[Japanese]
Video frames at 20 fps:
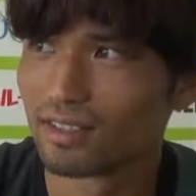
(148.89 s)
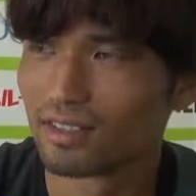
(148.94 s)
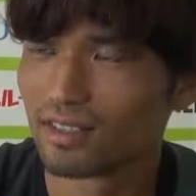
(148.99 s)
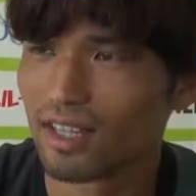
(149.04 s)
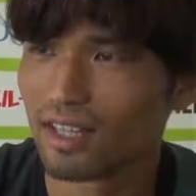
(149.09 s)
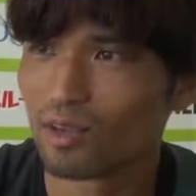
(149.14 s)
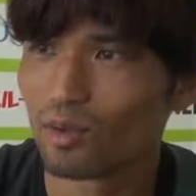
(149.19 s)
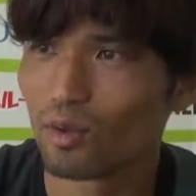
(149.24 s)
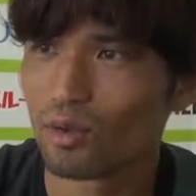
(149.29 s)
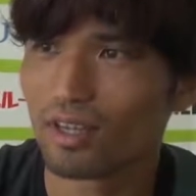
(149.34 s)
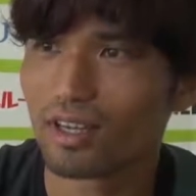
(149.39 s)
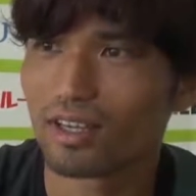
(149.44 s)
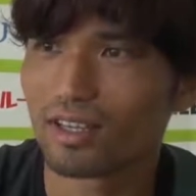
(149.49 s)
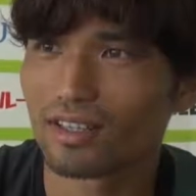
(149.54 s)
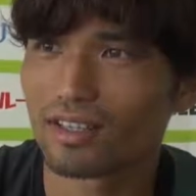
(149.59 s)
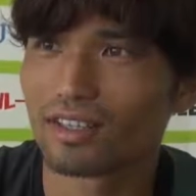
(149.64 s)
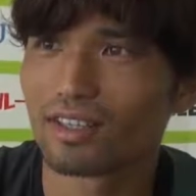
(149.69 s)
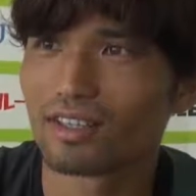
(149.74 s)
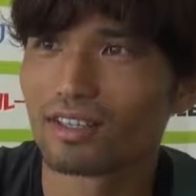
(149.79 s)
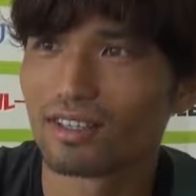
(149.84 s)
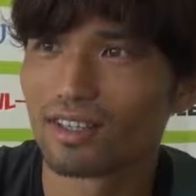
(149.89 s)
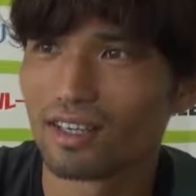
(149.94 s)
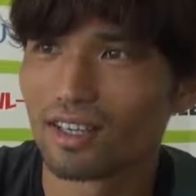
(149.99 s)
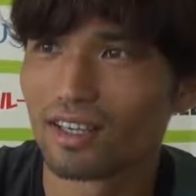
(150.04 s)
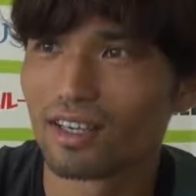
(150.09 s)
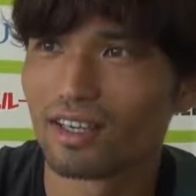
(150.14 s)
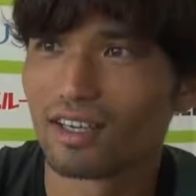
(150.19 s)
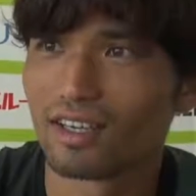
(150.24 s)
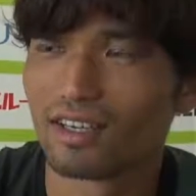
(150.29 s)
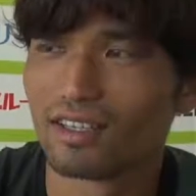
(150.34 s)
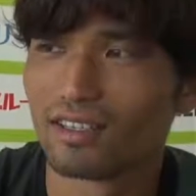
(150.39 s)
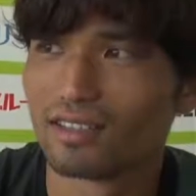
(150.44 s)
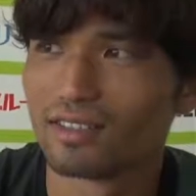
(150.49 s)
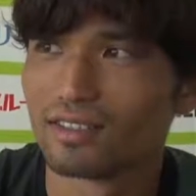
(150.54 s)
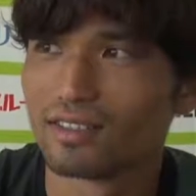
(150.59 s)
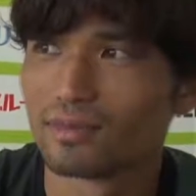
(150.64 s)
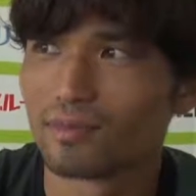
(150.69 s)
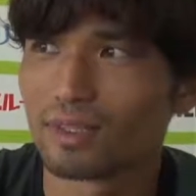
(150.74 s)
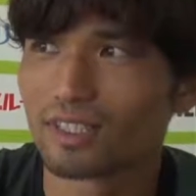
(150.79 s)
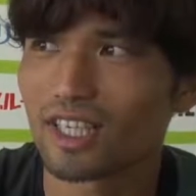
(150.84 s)
点取りたかったんで、う
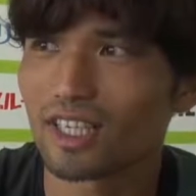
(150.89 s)
ん、まあ、